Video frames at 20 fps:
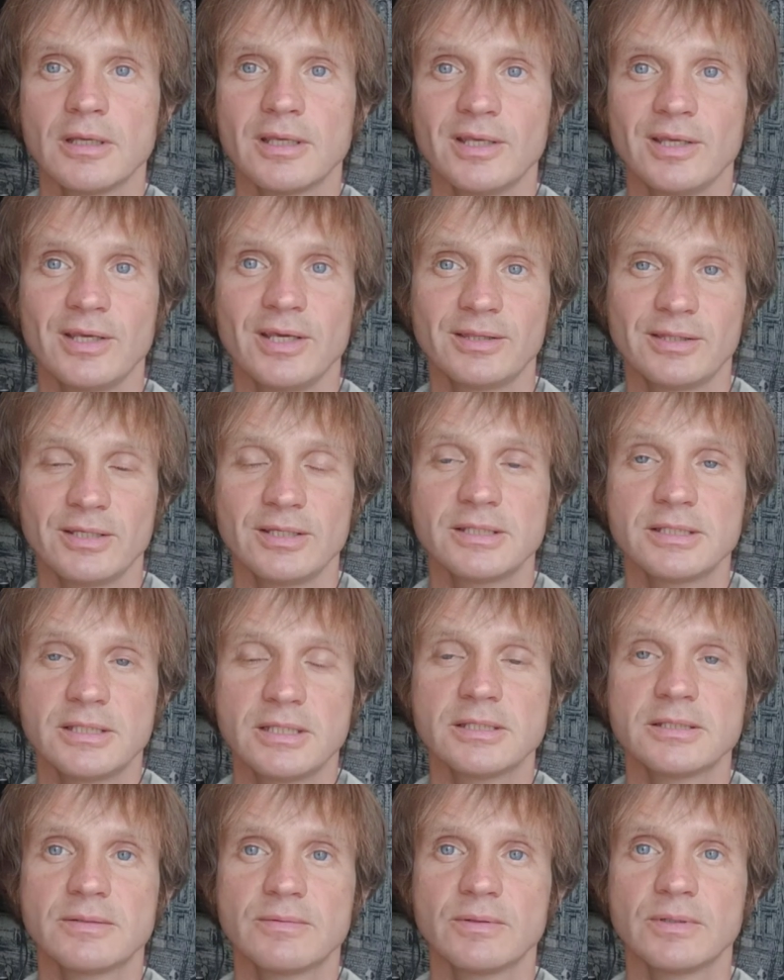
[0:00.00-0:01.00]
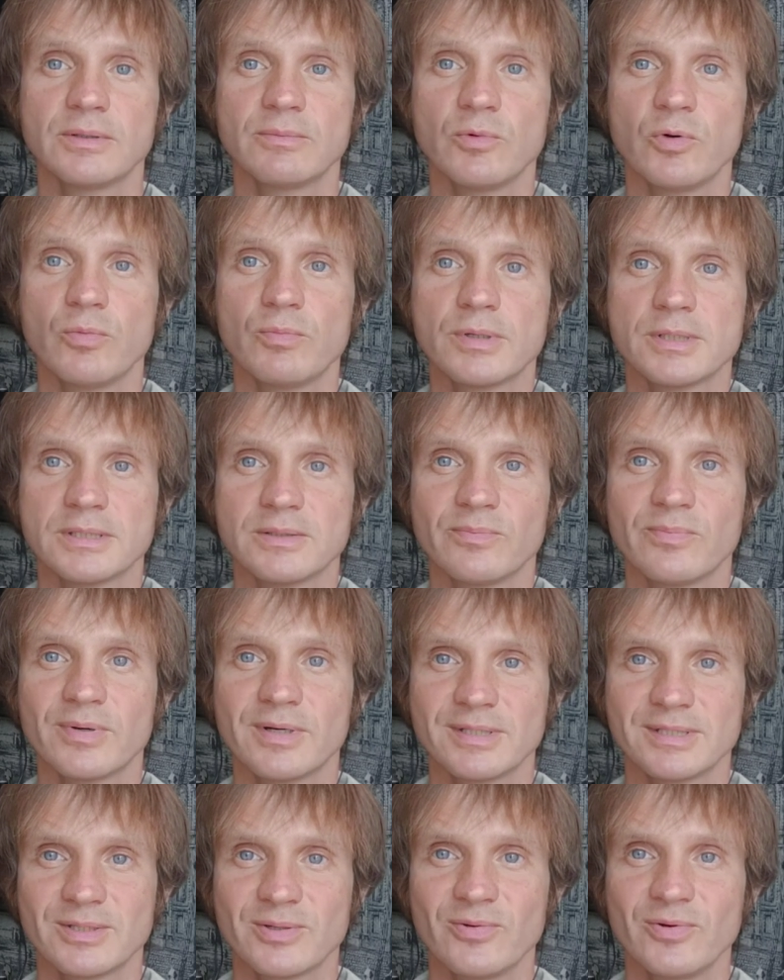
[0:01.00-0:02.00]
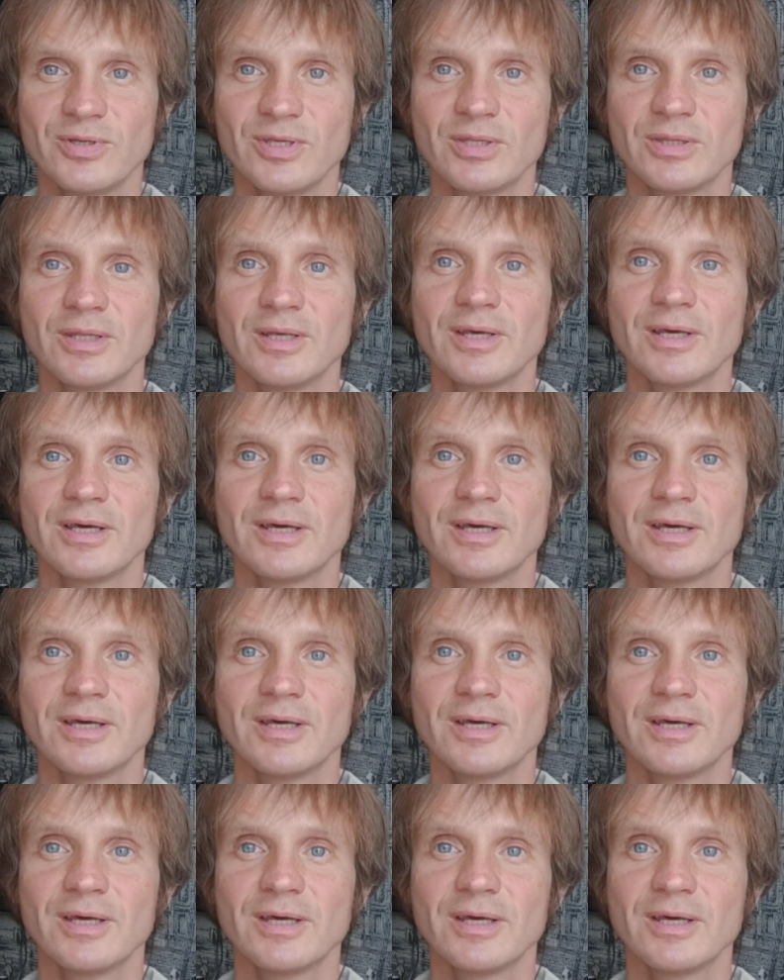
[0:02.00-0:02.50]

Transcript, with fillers: И это естественным образом происходит.